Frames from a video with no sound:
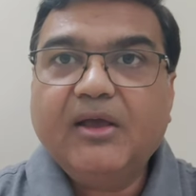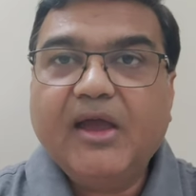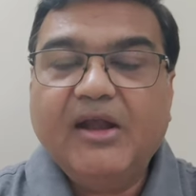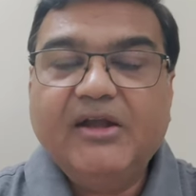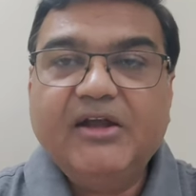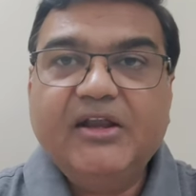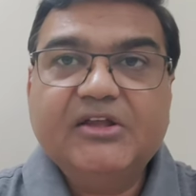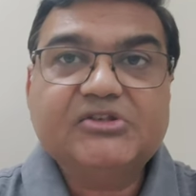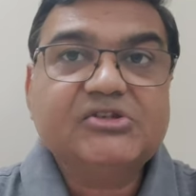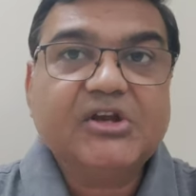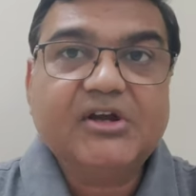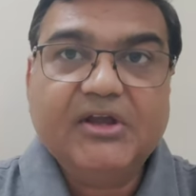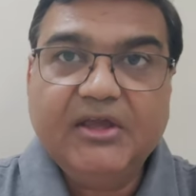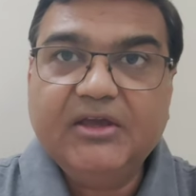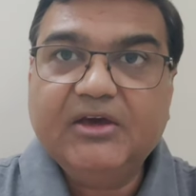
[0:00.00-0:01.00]

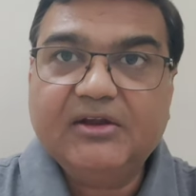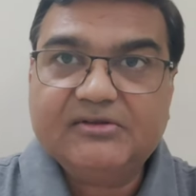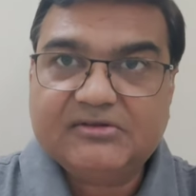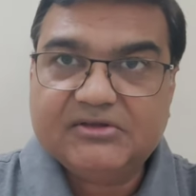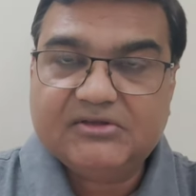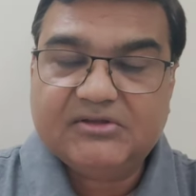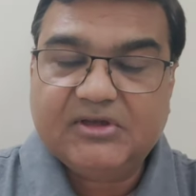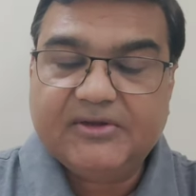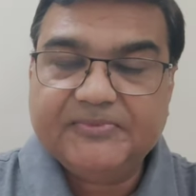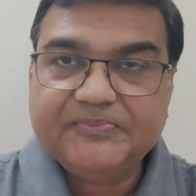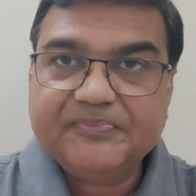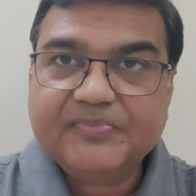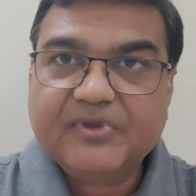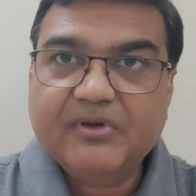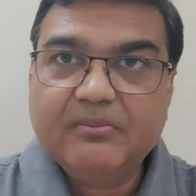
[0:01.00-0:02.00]
कैंडिडेचर नहीं कर सकते हैं
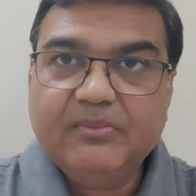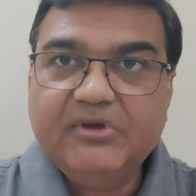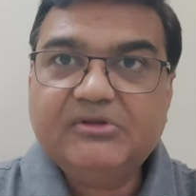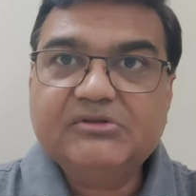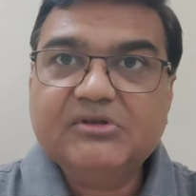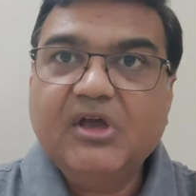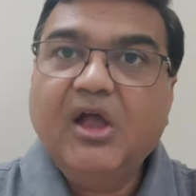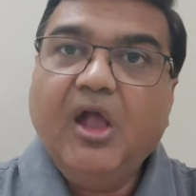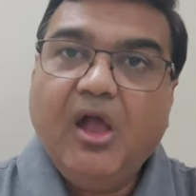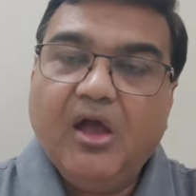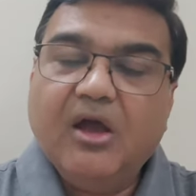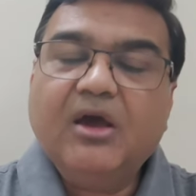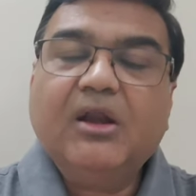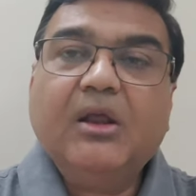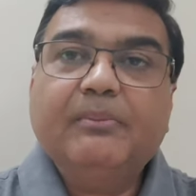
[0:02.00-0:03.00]
मीन्स
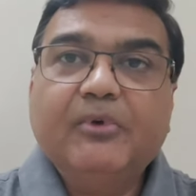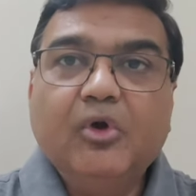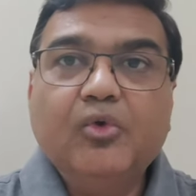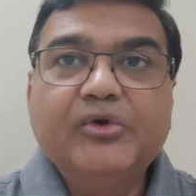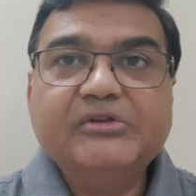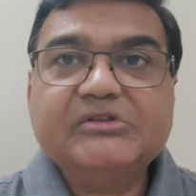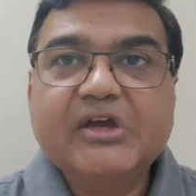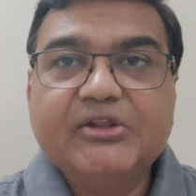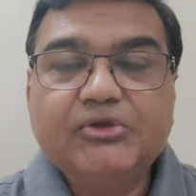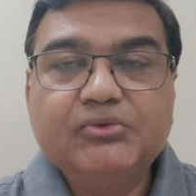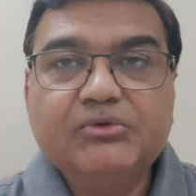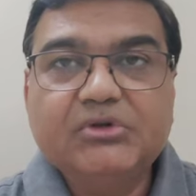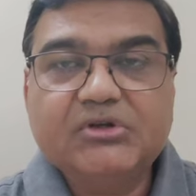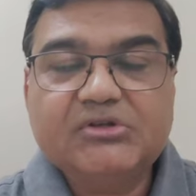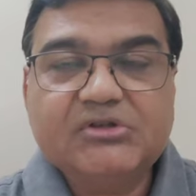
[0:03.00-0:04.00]
अगर आपको कोई
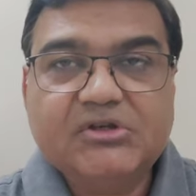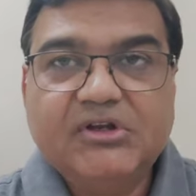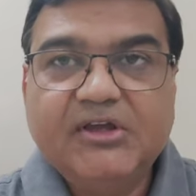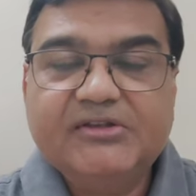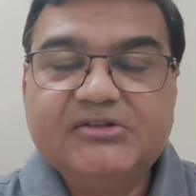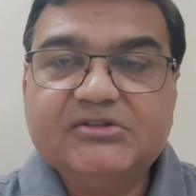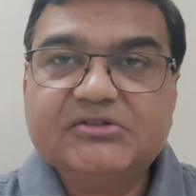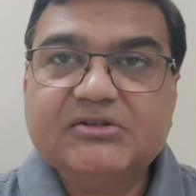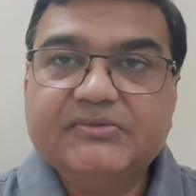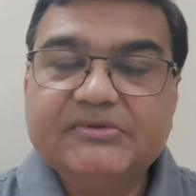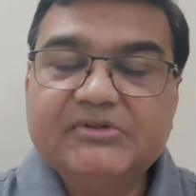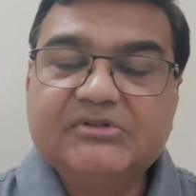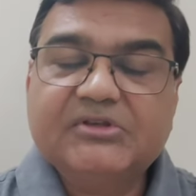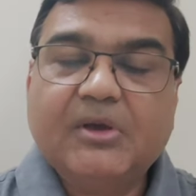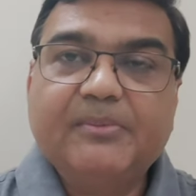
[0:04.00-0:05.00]
जेन्यून रीजन है जिसकी
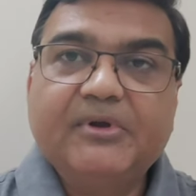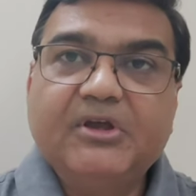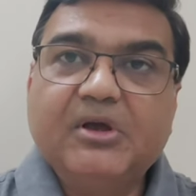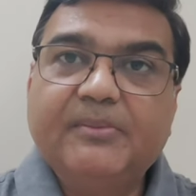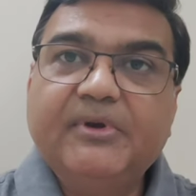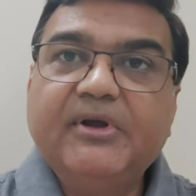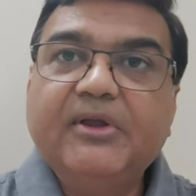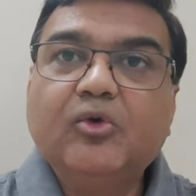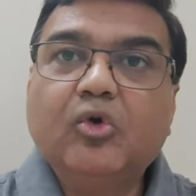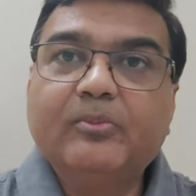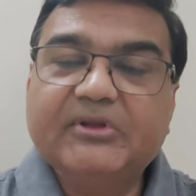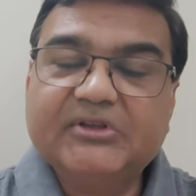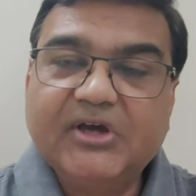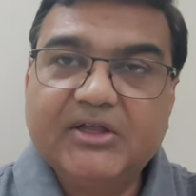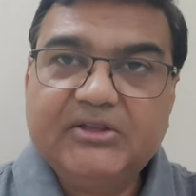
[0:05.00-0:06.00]
वजह से आपने कमेटी को
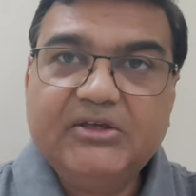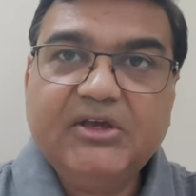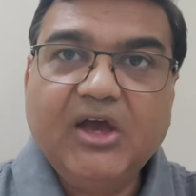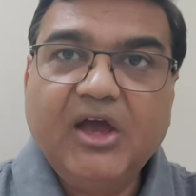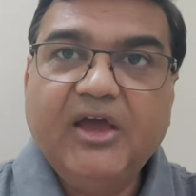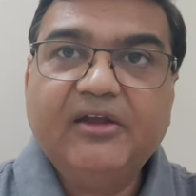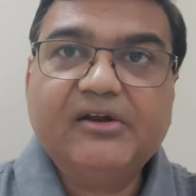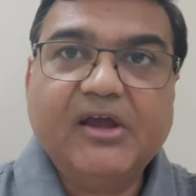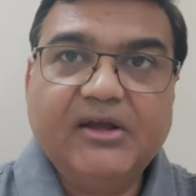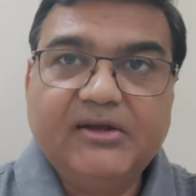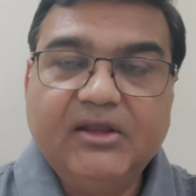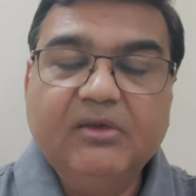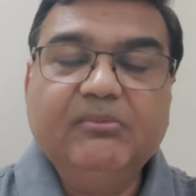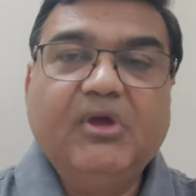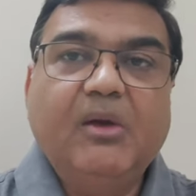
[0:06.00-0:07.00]
बता दिया है
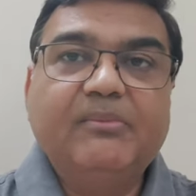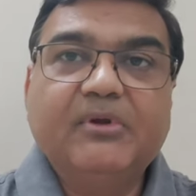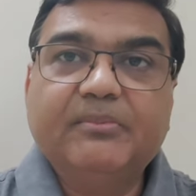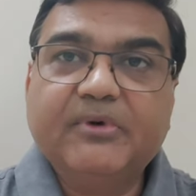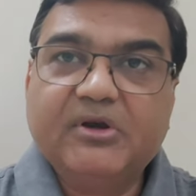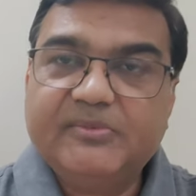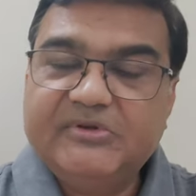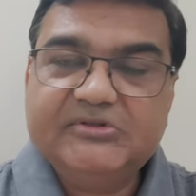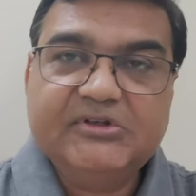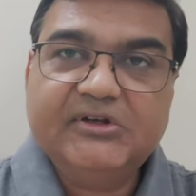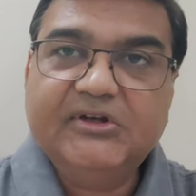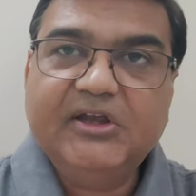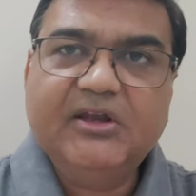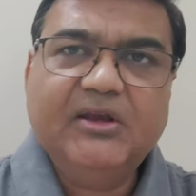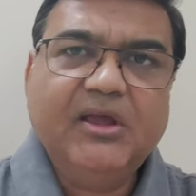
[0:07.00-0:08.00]
राइटिंग में आपने
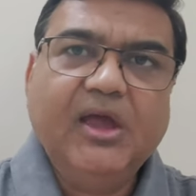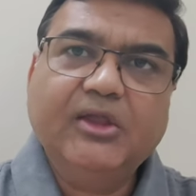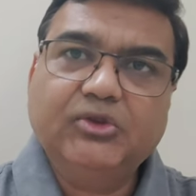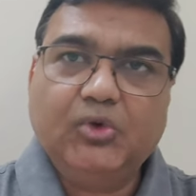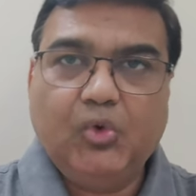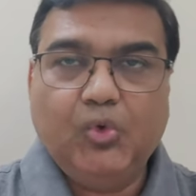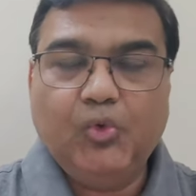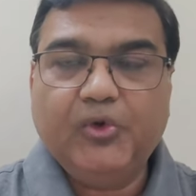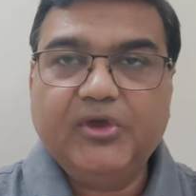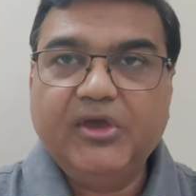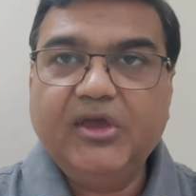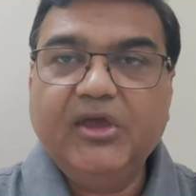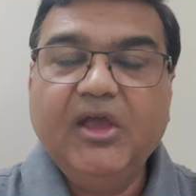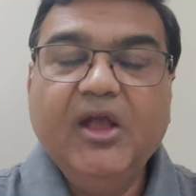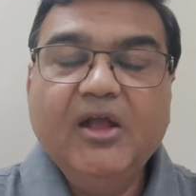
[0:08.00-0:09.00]
परमिशन ले लिया है तो
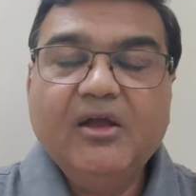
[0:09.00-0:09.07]
ओके